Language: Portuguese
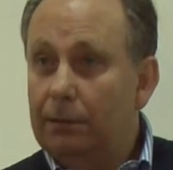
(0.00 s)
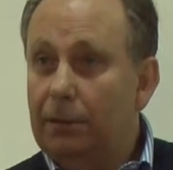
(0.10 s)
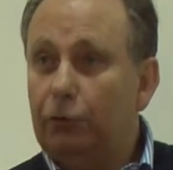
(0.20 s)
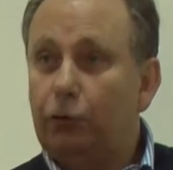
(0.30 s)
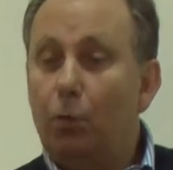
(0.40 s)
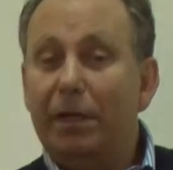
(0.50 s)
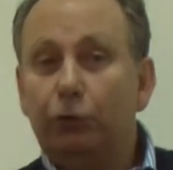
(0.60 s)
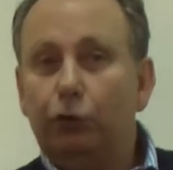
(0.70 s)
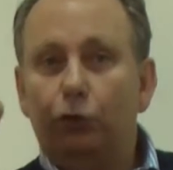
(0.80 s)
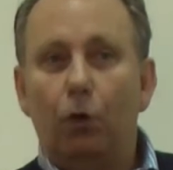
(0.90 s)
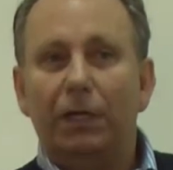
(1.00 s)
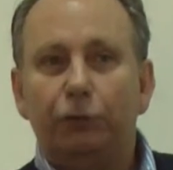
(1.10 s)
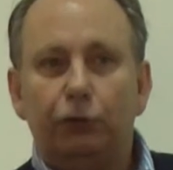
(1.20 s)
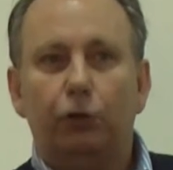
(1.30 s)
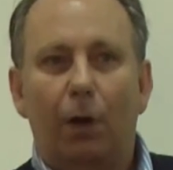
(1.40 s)
Deus começou a
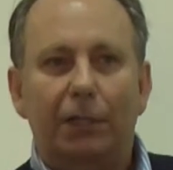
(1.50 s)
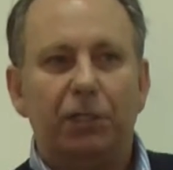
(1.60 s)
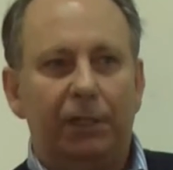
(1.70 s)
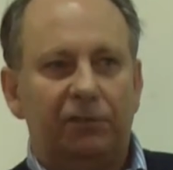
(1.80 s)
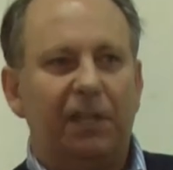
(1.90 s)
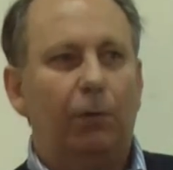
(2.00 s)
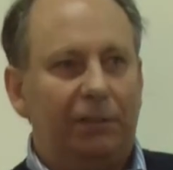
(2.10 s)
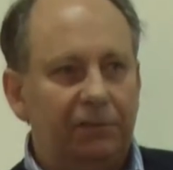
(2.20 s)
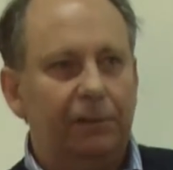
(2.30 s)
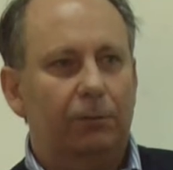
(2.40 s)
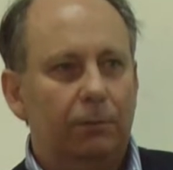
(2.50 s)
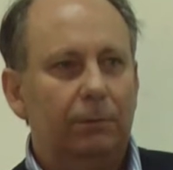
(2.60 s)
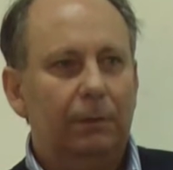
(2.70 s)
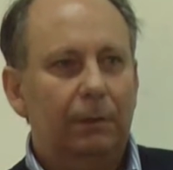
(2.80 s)
história de restauração